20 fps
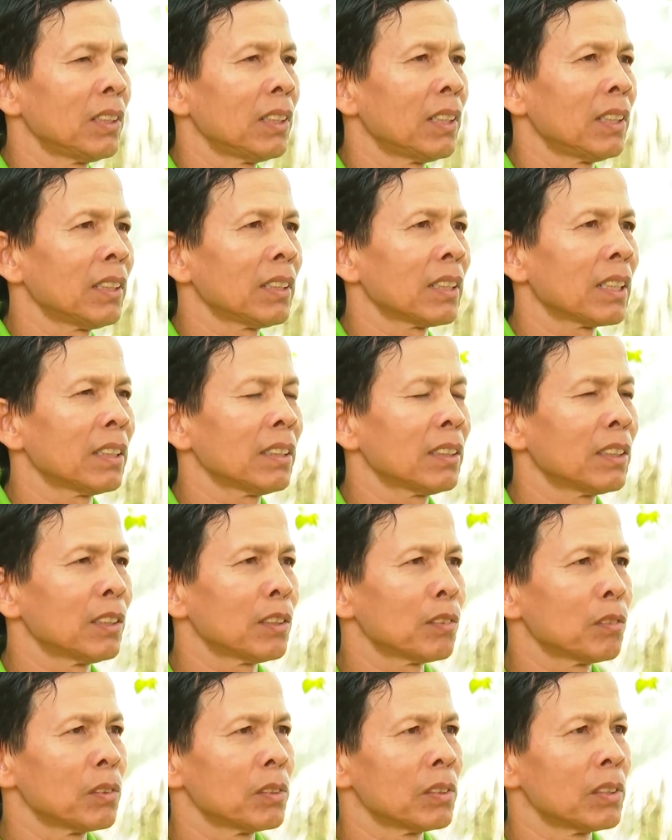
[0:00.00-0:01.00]
à, nhận
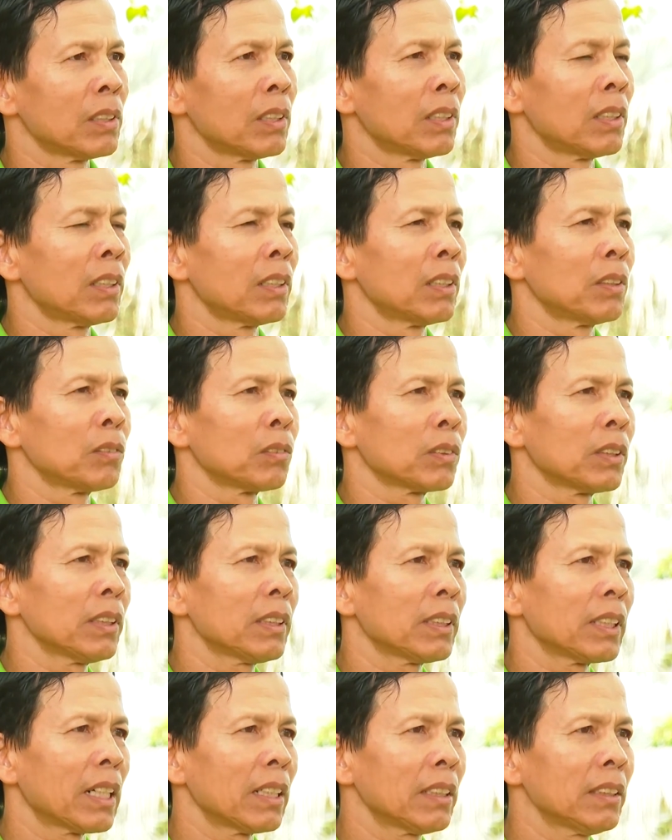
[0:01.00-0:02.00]
được à, một
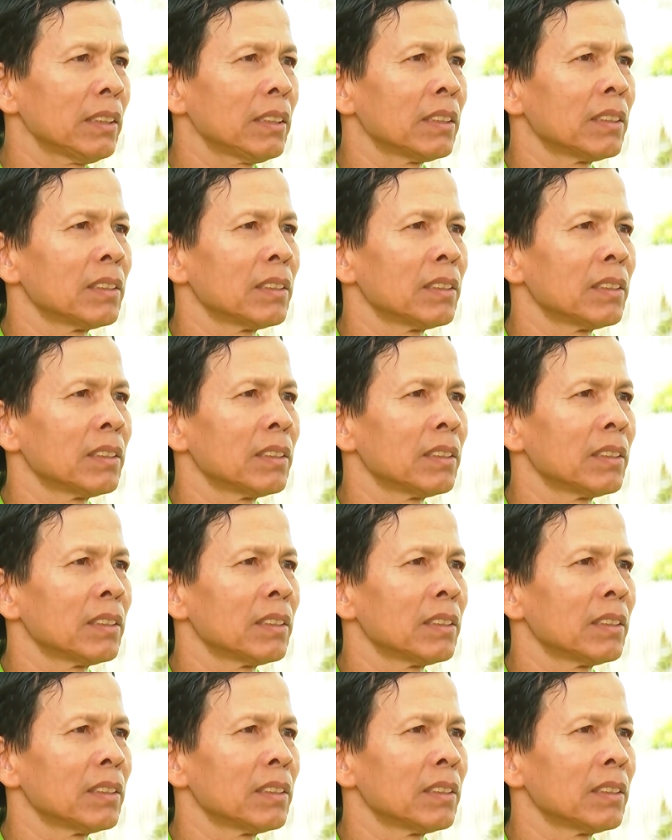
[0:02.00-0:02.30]
chiếc nhẫn